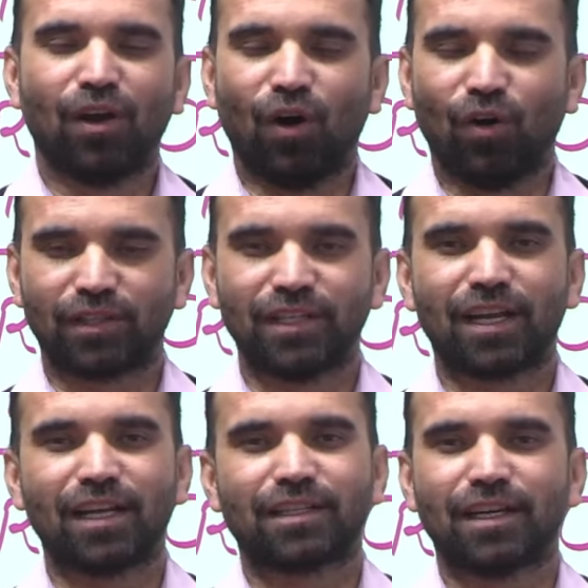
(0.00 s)
और
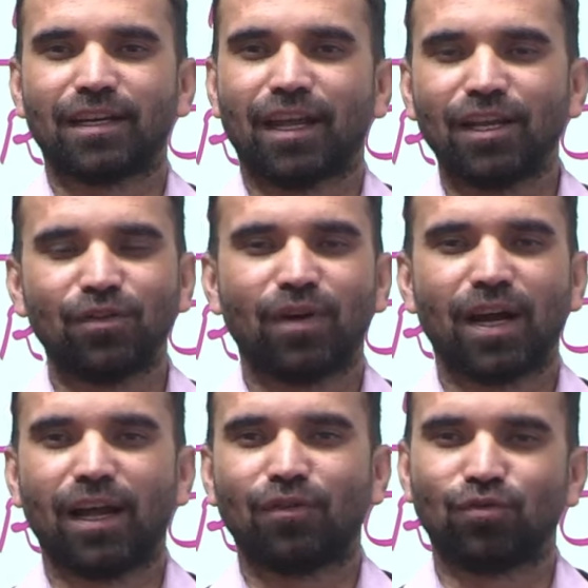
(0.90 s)
जिनका चयन नहीं हुआ
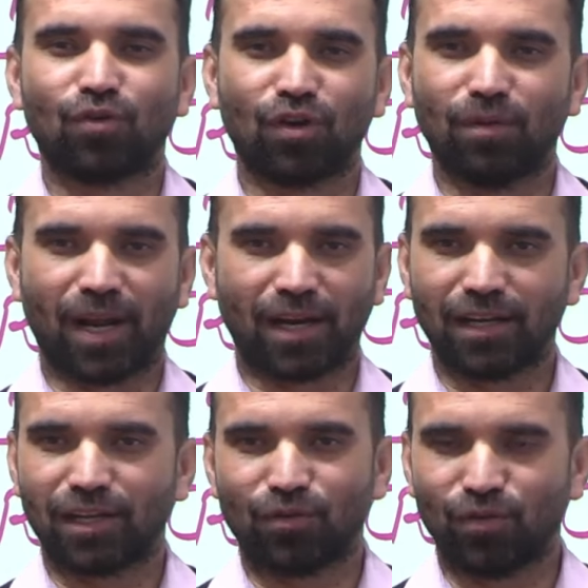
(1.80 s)
है उनको घबराने
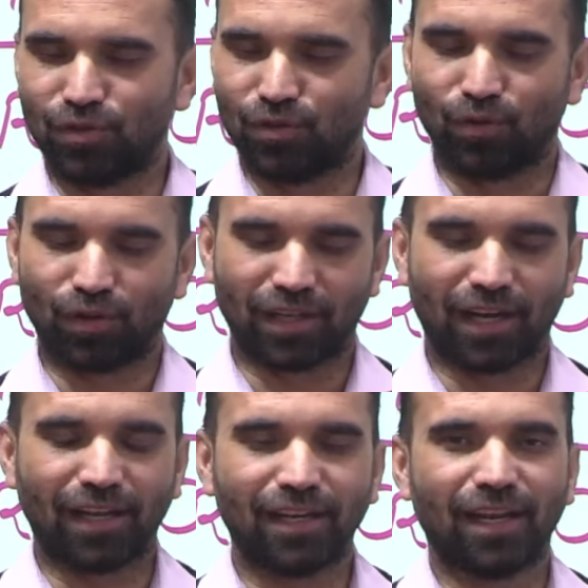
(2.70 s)
की कोई ज़रूरत
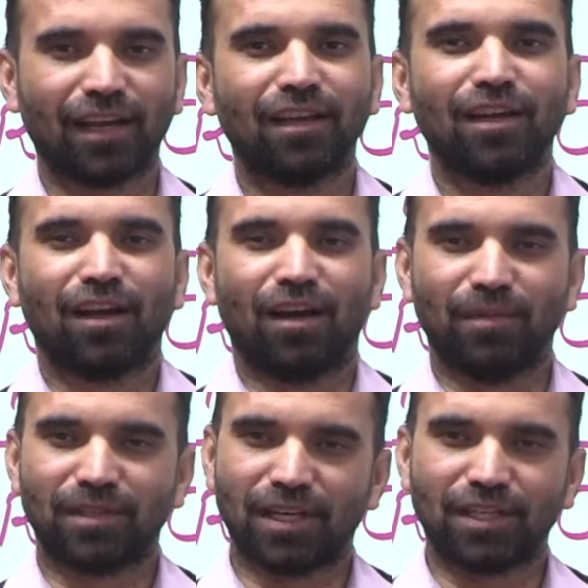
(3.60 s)
नहीं है
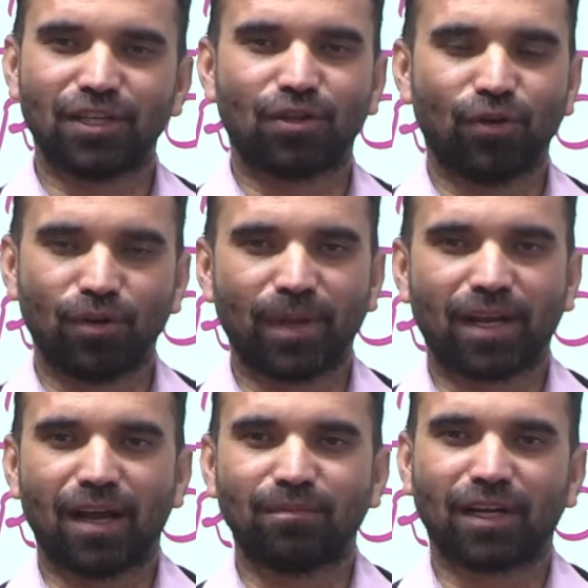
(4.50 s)
हमेशा इसी थ्योरी पे
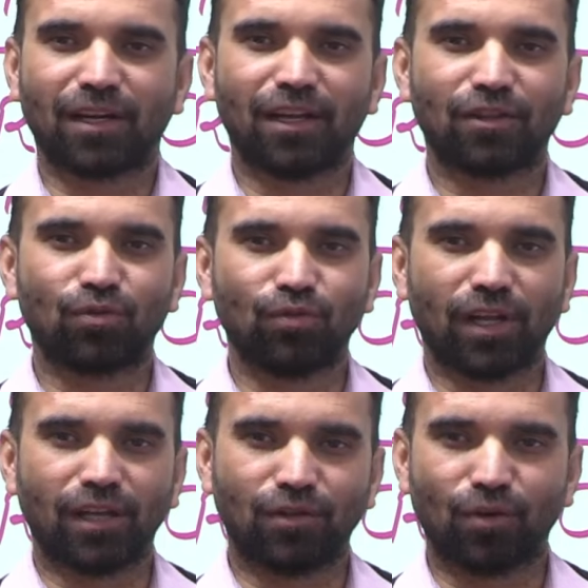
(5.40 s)
काम करना है तू
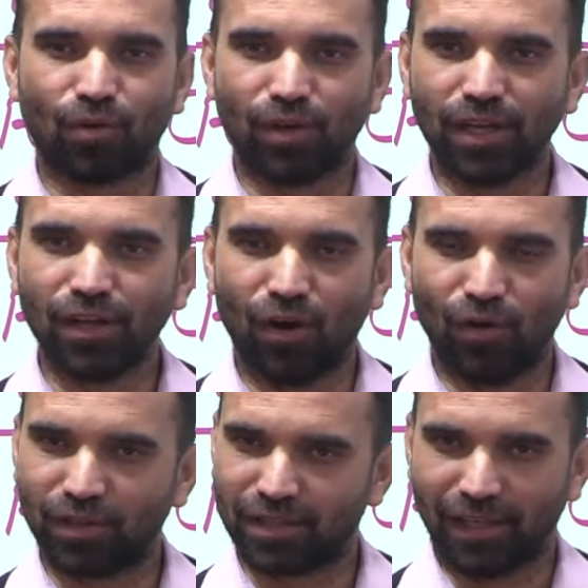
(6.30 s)
नहीं तो कोई
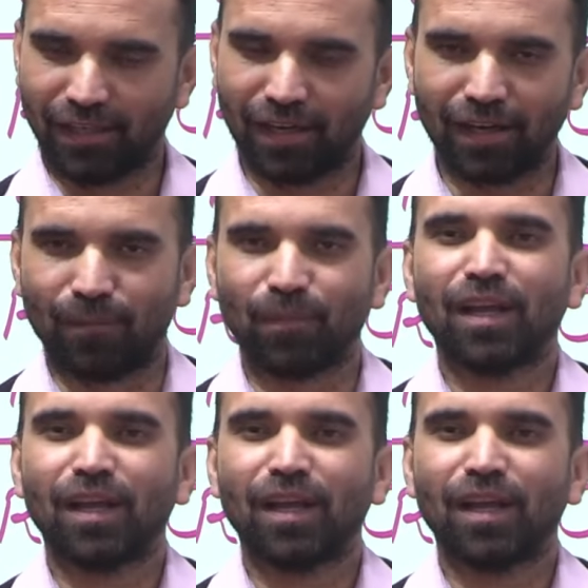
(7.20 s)
और सही है ना